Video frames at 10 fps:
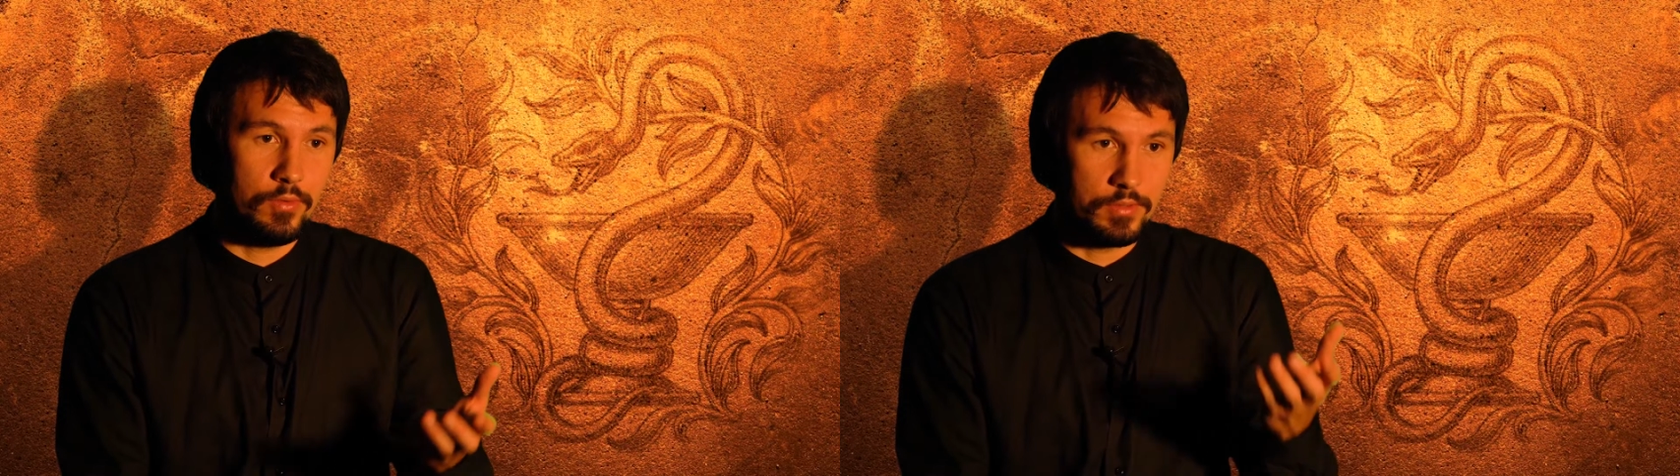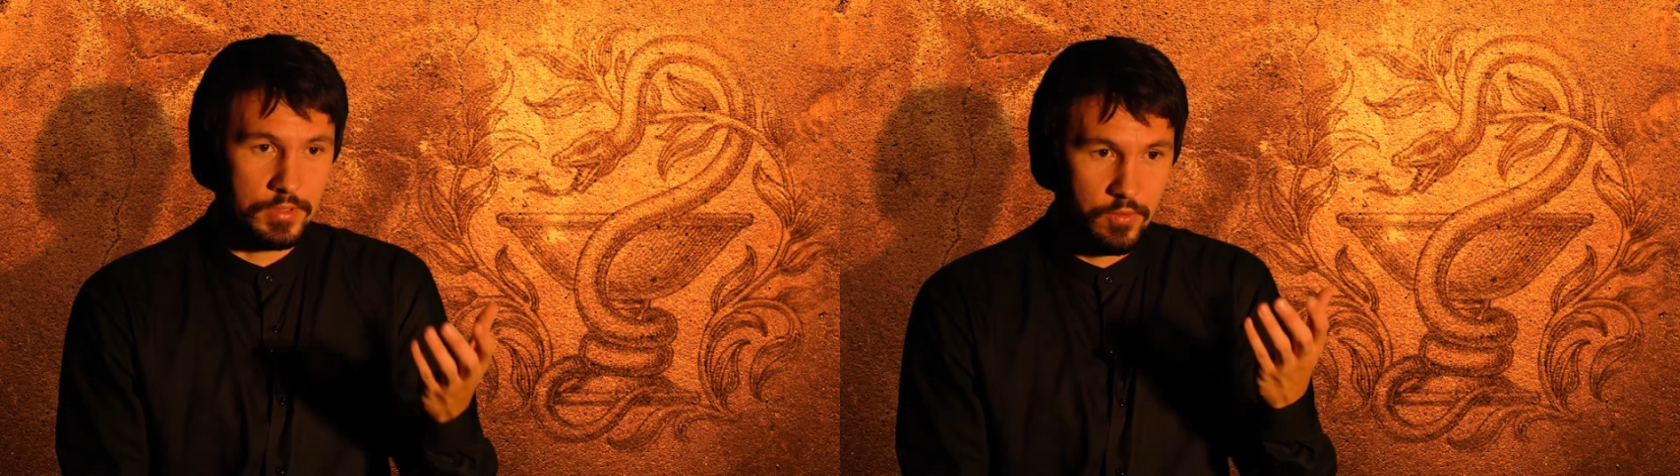
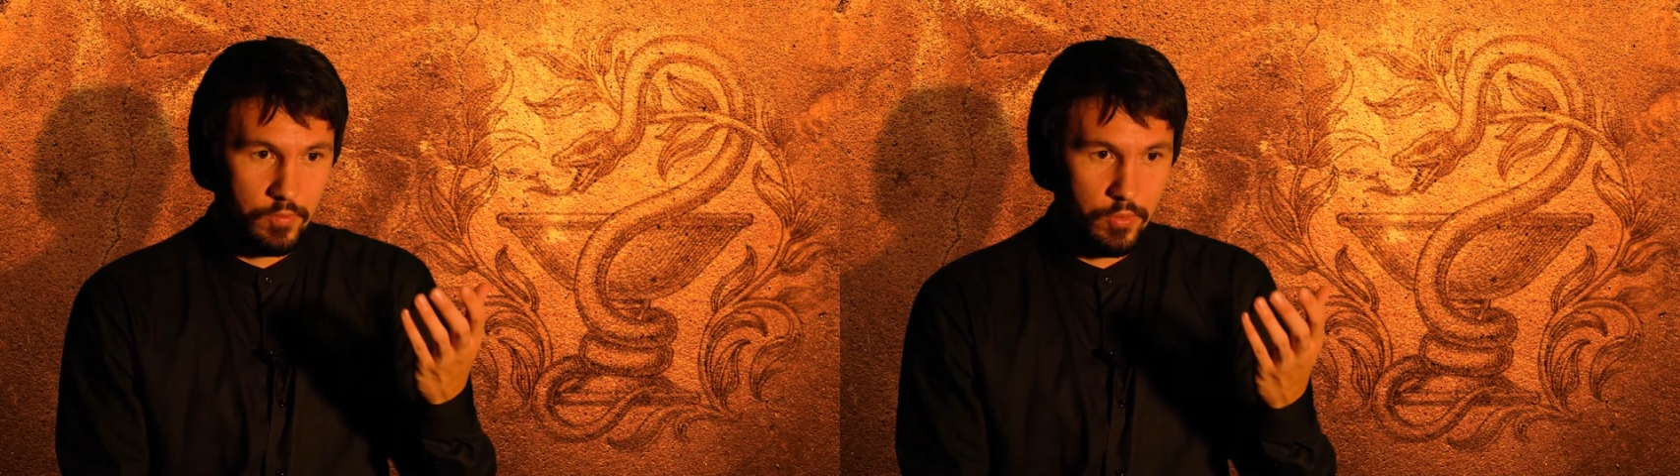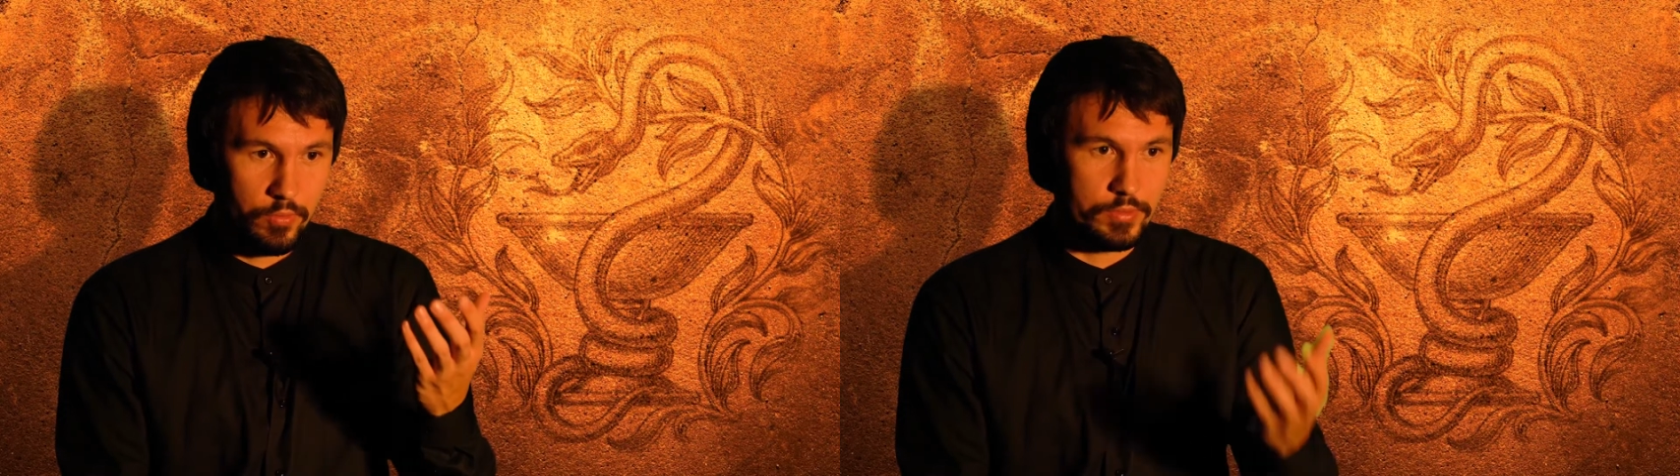он, слава
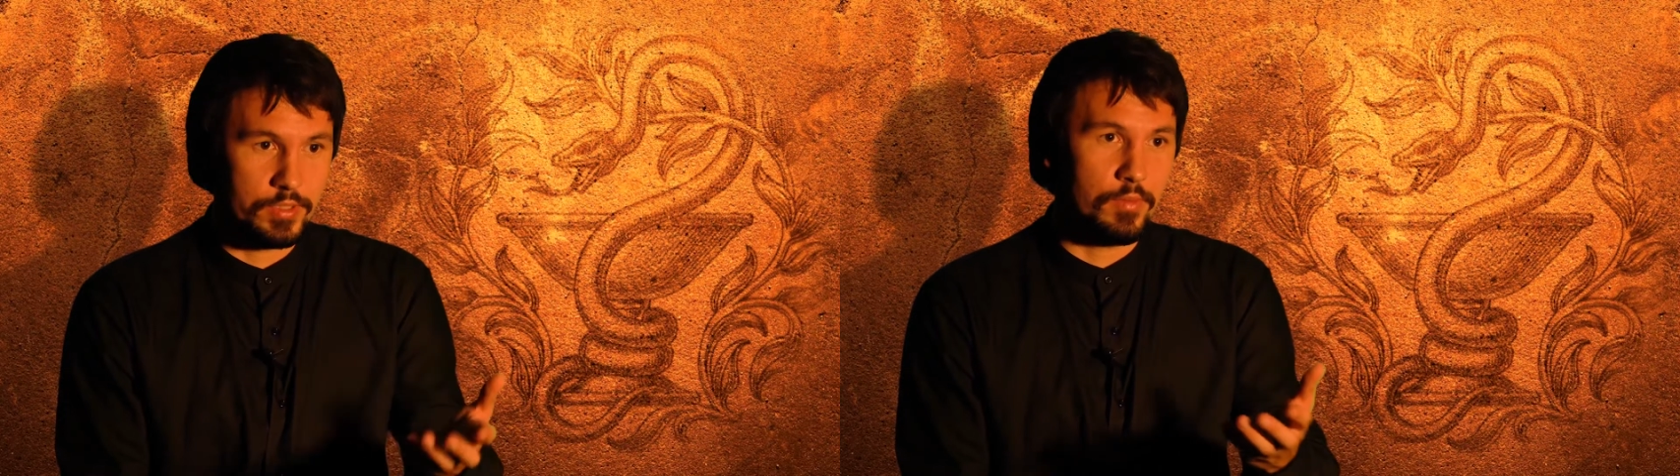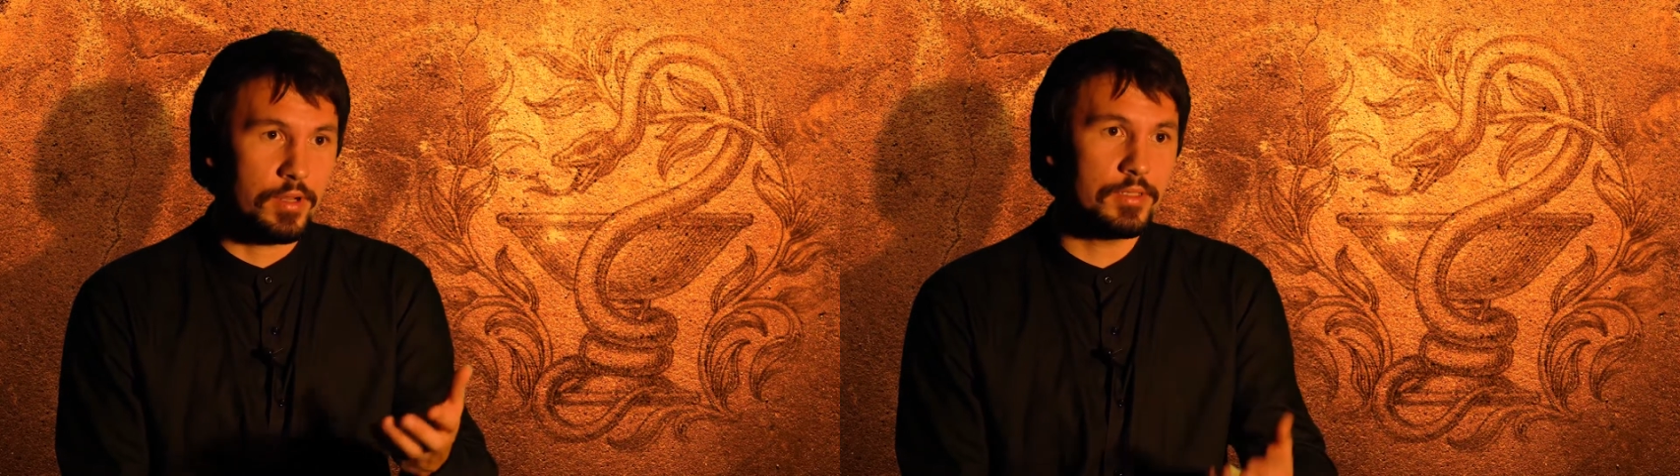богу,
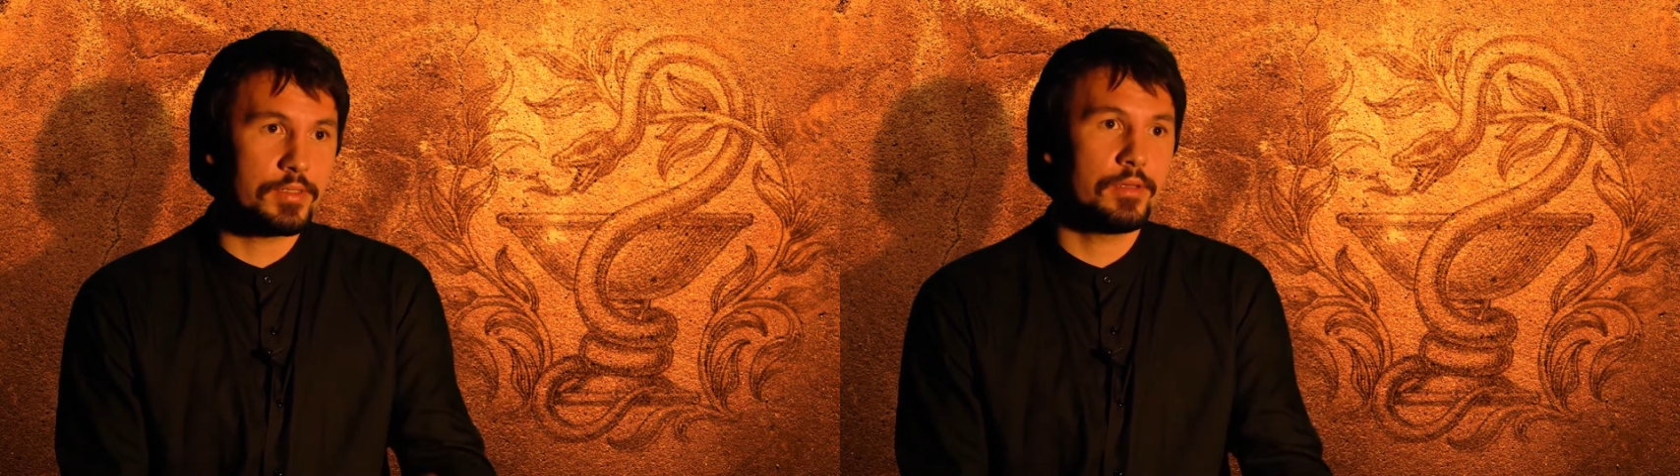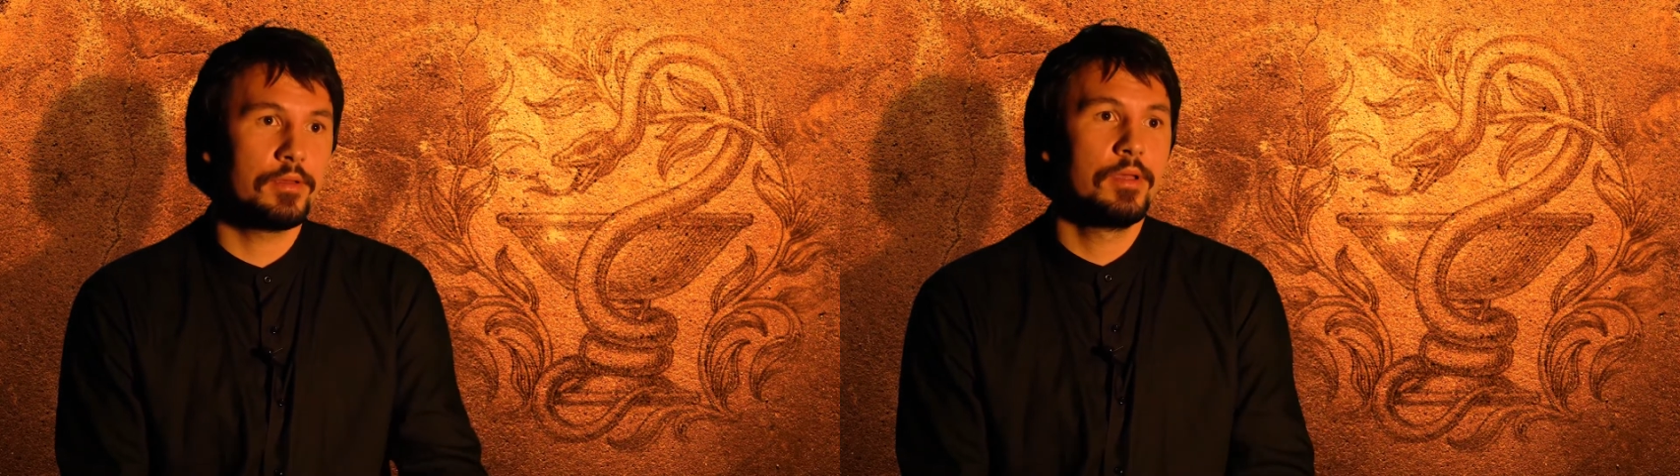
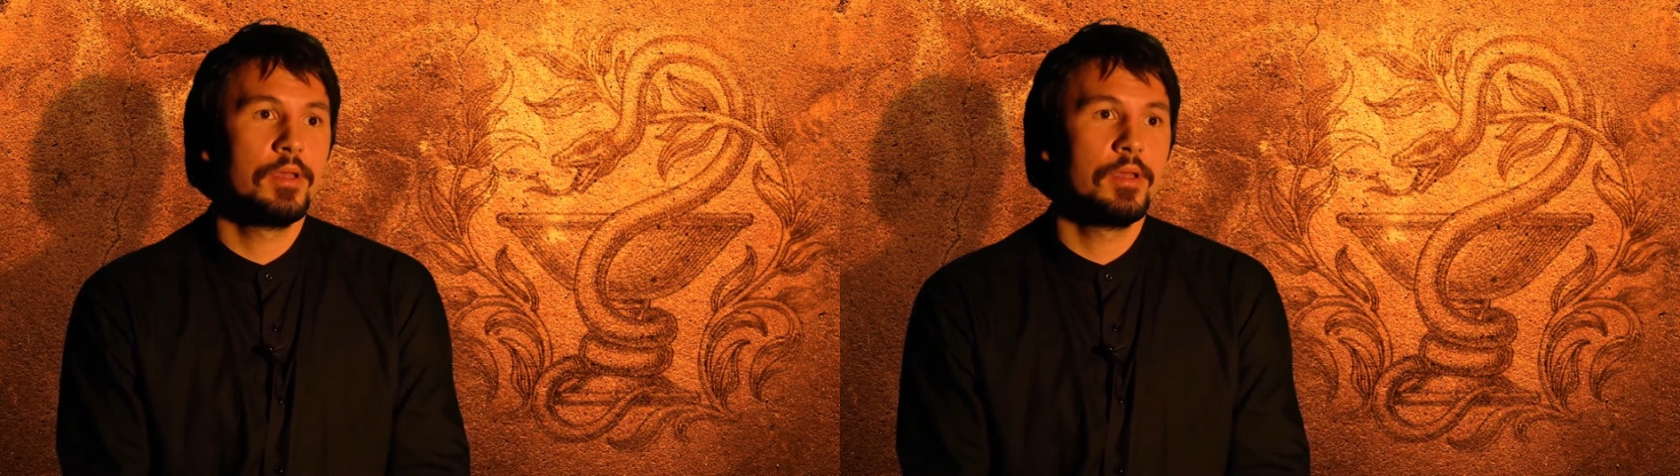собрался